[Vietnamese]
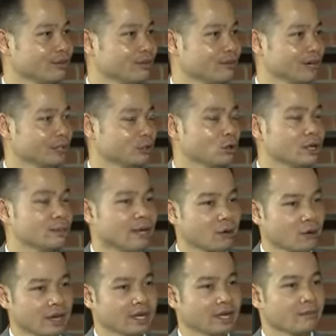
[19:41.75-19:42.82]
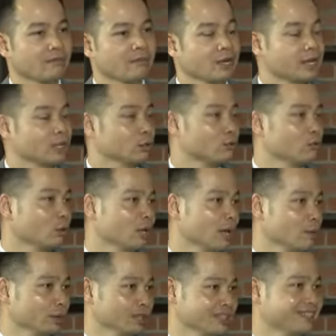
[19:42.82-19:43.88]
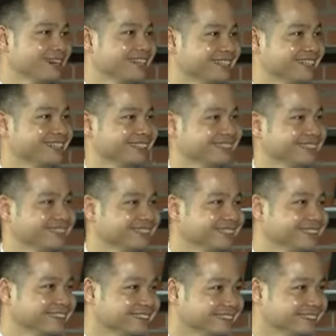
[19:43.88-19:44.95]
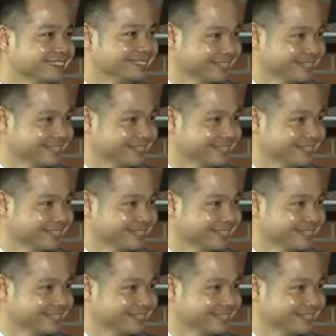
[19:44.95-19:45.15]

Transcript: và tôi bắt đầu khởi nghiệp với cái số vốn là 1 tỷ rưỡi. 1 tỷ rưỡi.